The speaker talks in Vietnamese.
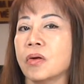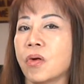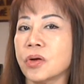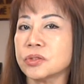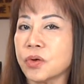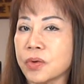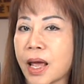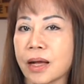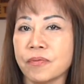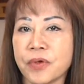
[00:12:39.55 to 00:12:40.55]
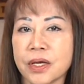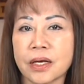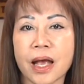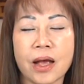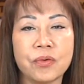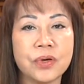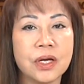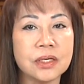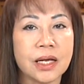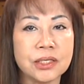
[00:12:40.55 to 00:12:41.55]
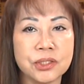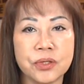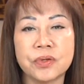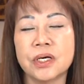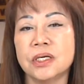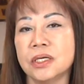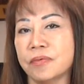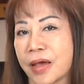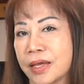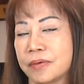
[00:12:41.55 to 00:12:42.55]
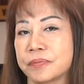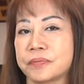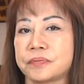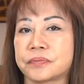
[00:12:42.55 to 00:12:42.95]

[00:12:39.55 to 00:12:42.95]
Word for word: có số đảng viên cao đến cả triệu người như vậy.